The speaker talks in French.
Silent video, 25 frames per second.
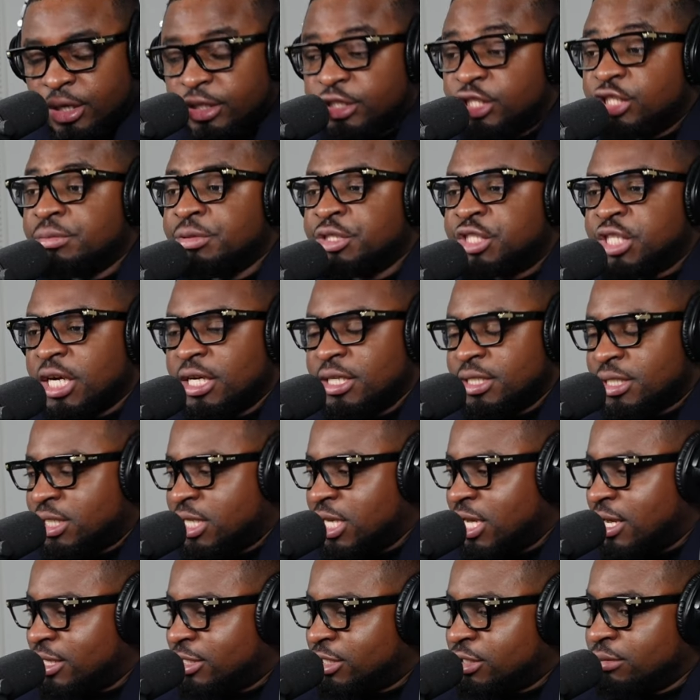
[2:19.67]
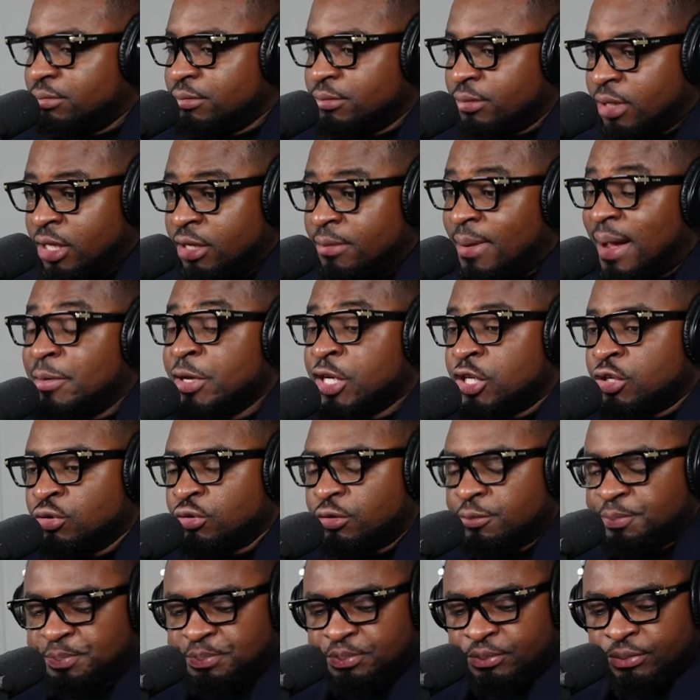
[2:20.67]
et Jim Cherizier et barbecue
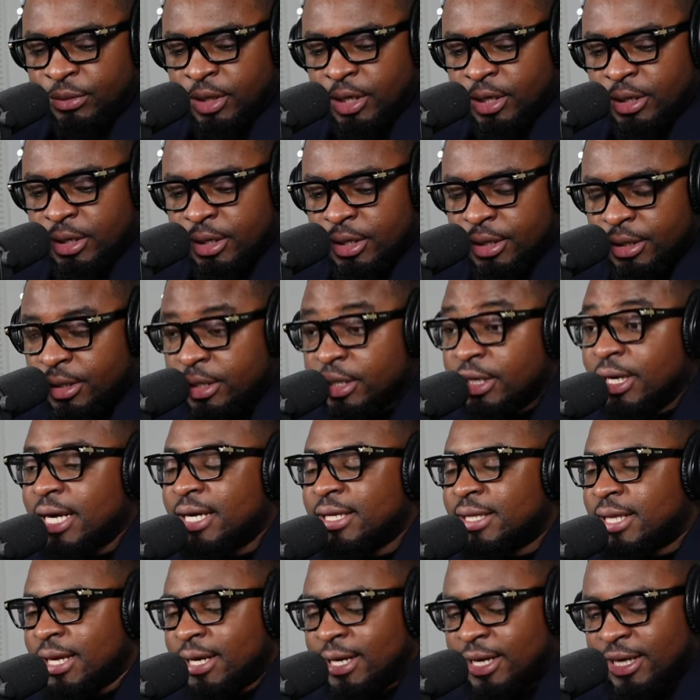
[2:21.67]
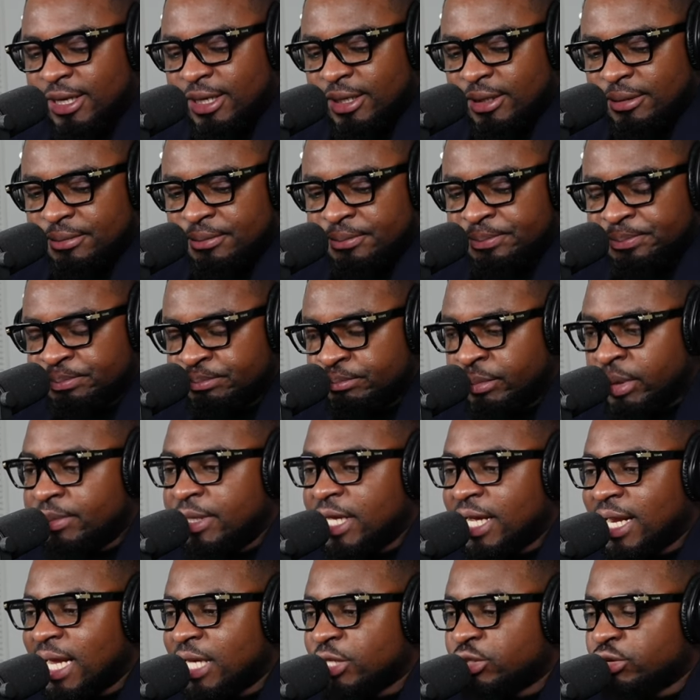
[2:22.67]
qui réitérent
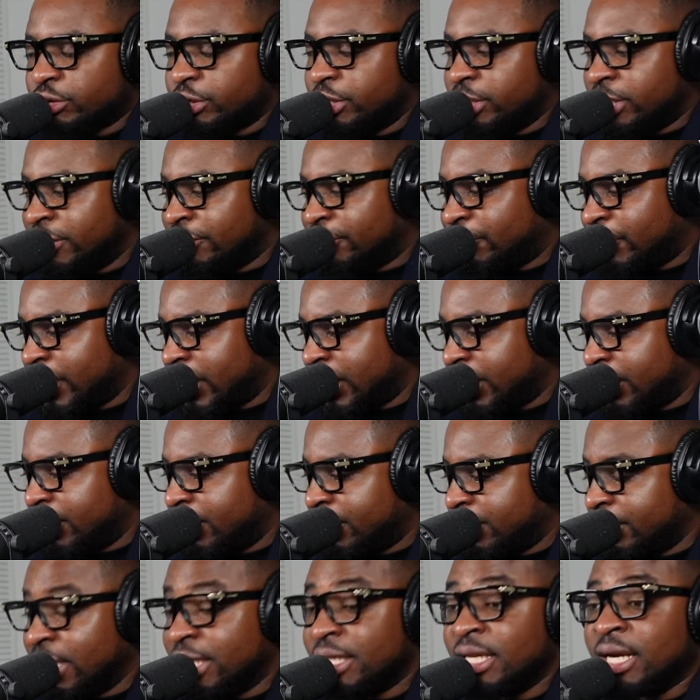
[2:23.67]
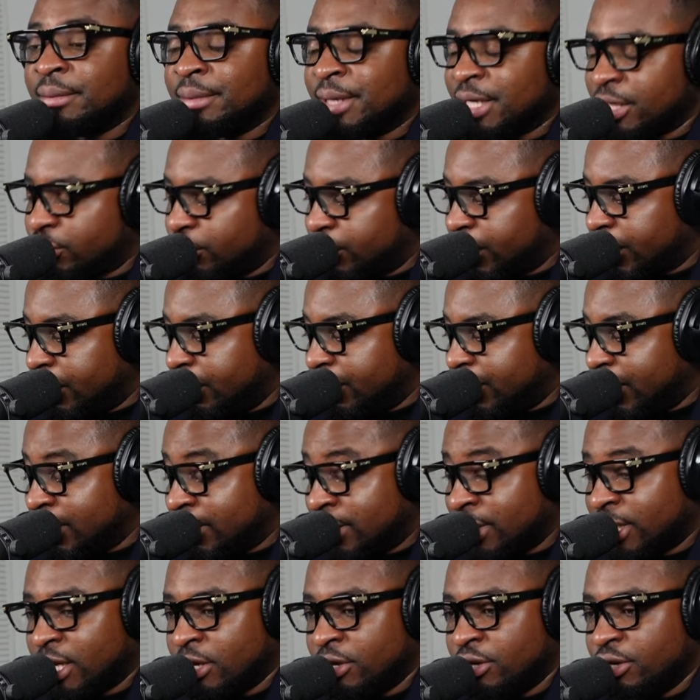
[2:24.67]
même déclaration qu'elle t'a fait dernièrement, côté qu'elle t'a
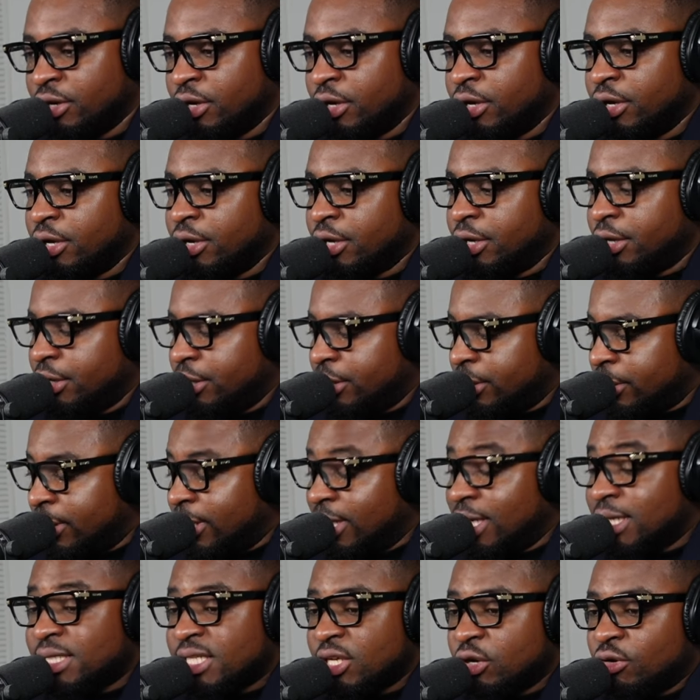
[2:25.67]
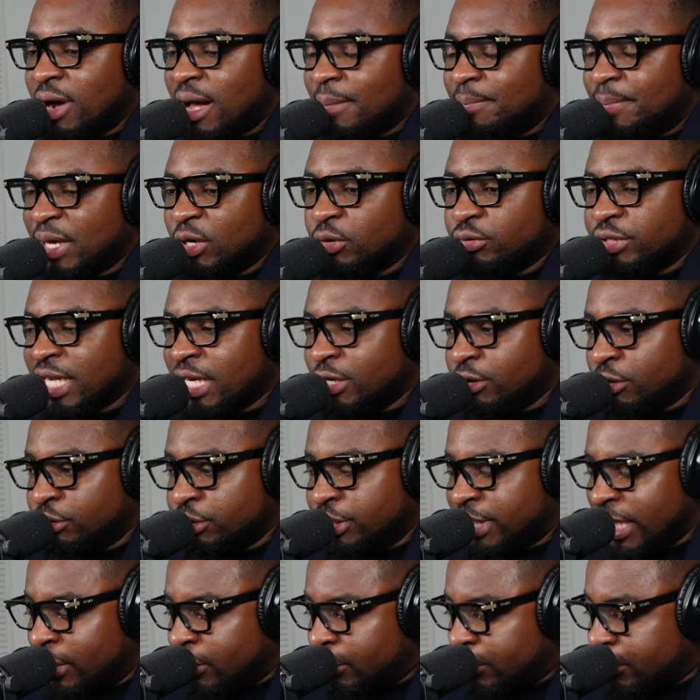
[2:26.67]
dit que lui lance un appel
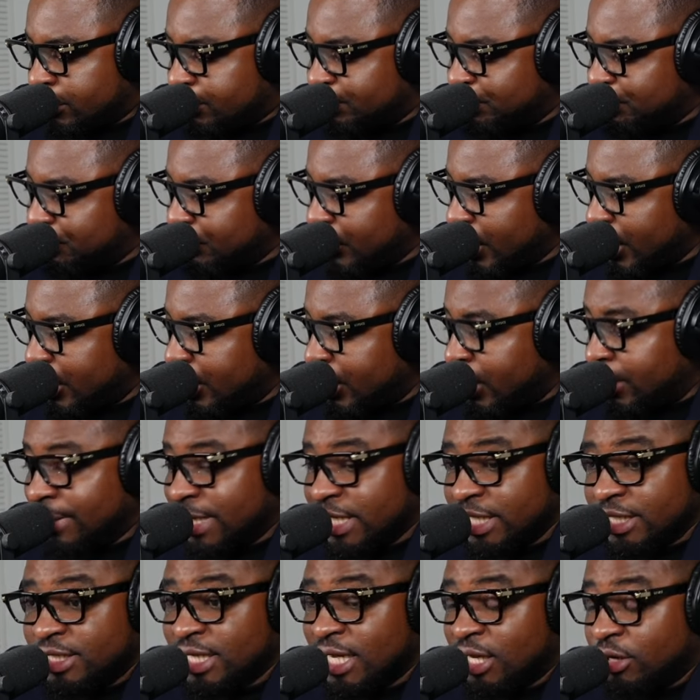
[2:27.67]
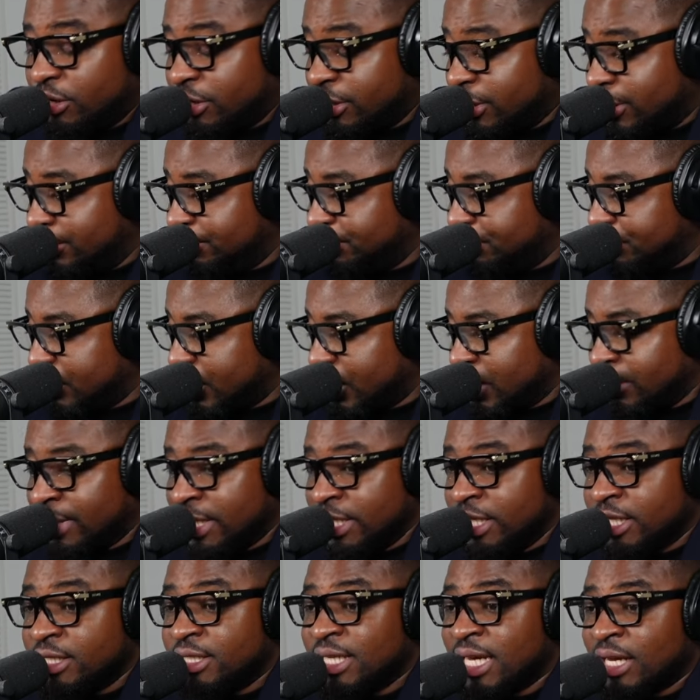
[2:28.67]
au, dialogue. Il mains des dialogues, il
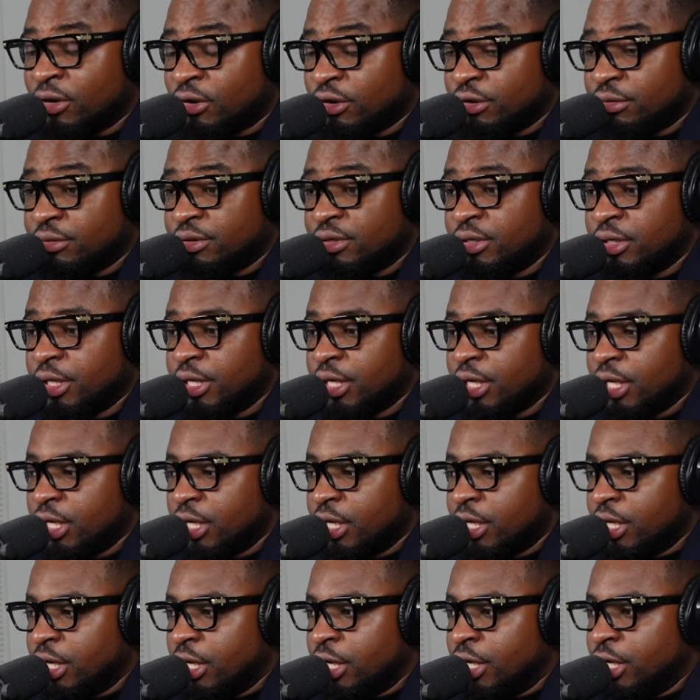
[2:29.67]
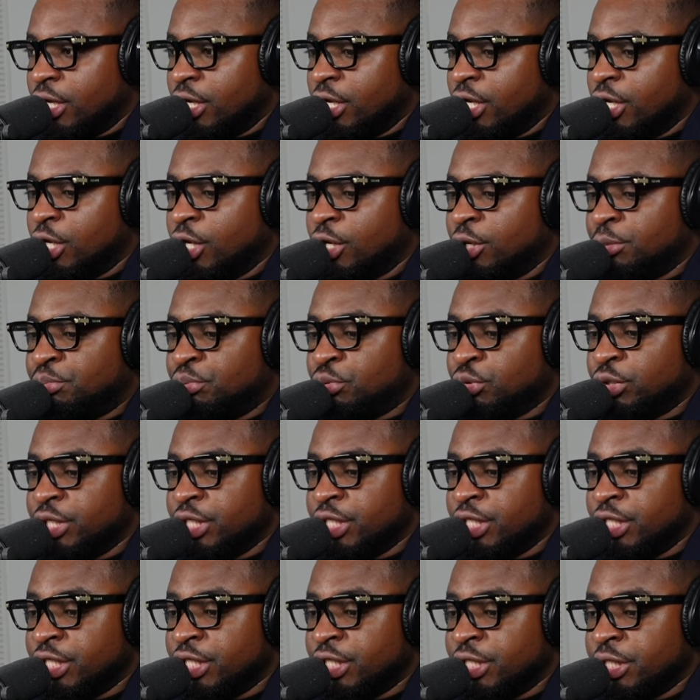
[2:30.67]
m'a des dialogues euh, pour
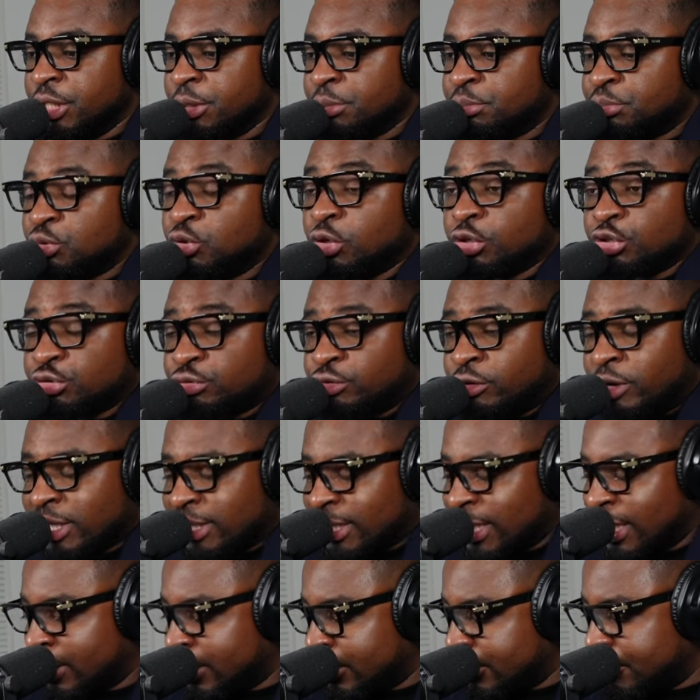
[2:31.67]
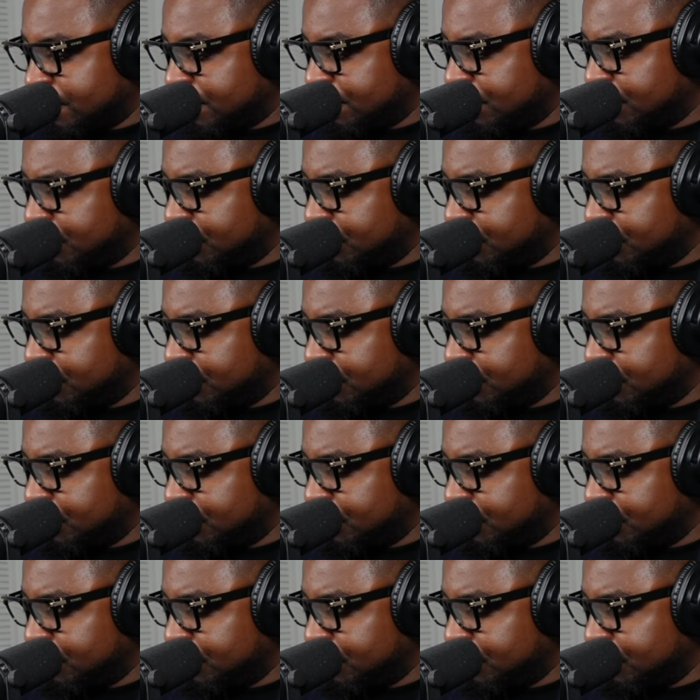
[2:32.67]
lui pour yo entente.